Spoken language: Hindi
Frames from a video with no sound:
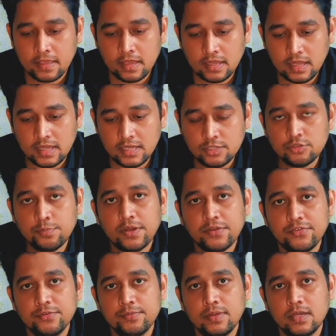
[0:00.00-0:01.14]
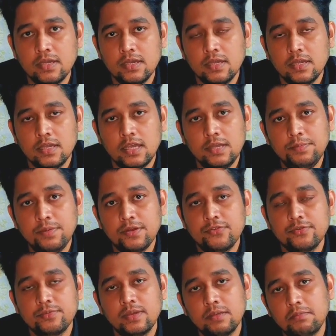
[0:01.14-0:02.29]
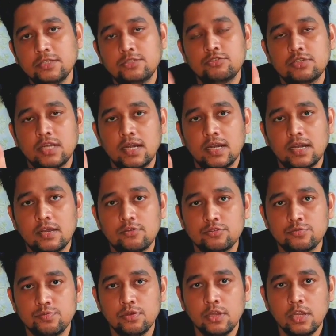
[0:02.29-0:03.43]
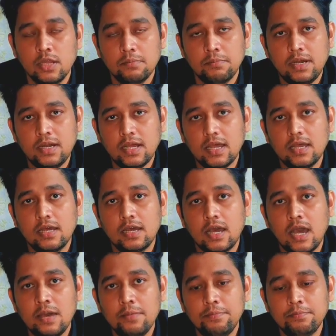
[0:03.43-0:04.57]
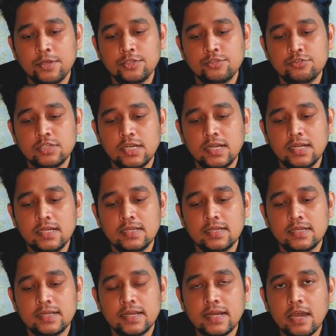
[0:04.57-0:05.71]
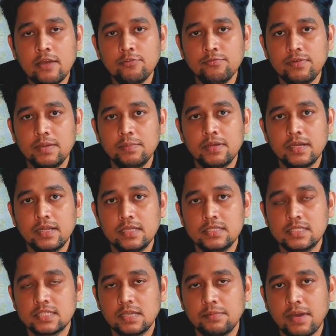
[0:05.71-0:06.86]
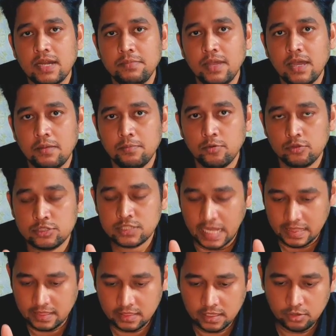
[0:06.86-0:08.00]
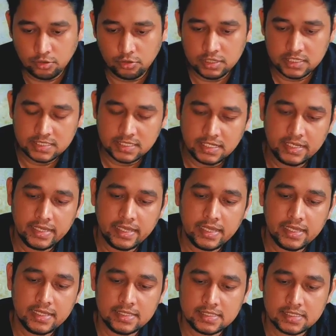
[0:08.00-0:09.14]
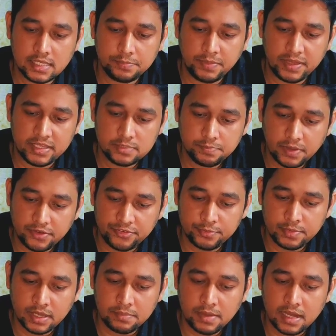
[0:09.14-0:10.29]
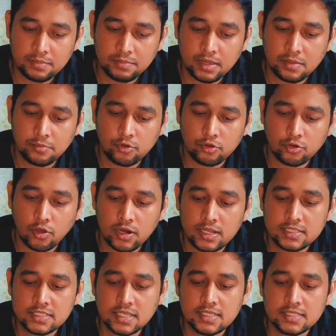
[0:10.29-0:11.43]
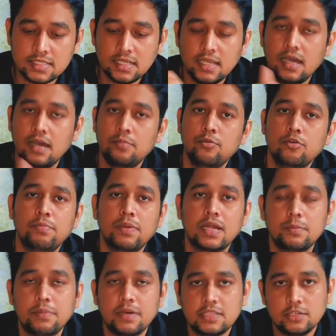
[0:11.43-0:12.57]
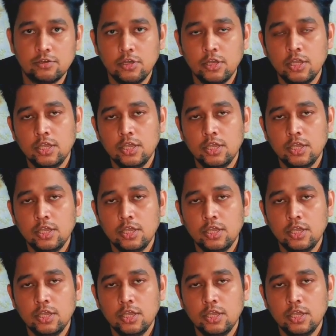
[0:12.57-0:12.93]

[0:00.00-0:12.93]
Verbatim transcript: कि यही जो परफ्यूम है यही परफ्यूम है मैसूर सैंडल का खुशबू बट आप मैसूर सैंडल रिनाउंड फ्लेवर है जिसके बारे में आप लोग जानते हो इसीलिए इस इस परफ्यूम के बारे में आपको नॉलेज है इसीलिए आप लोग पकड़ पाते हो